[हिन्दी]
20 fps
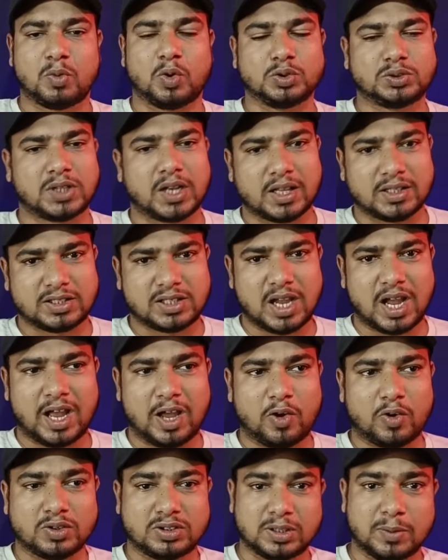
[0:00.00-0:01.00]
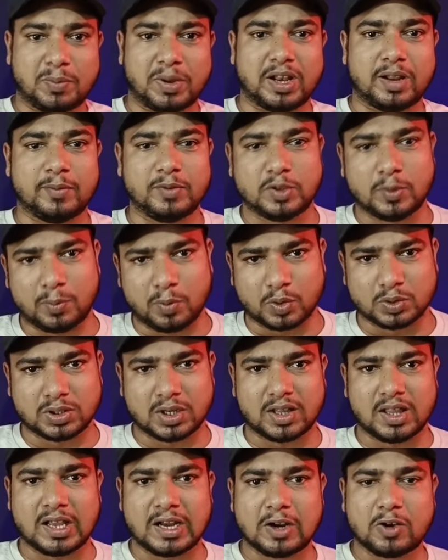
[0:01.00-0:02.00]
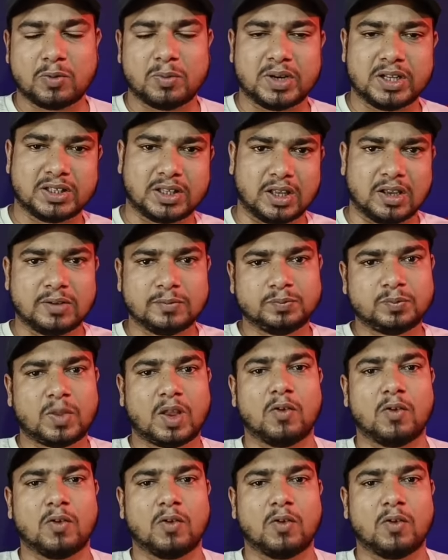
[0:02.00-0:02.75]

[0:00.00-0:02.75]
पोस्टर अच्छा आया और इससे पहले भी जो पोस्टर देखने को मिले थे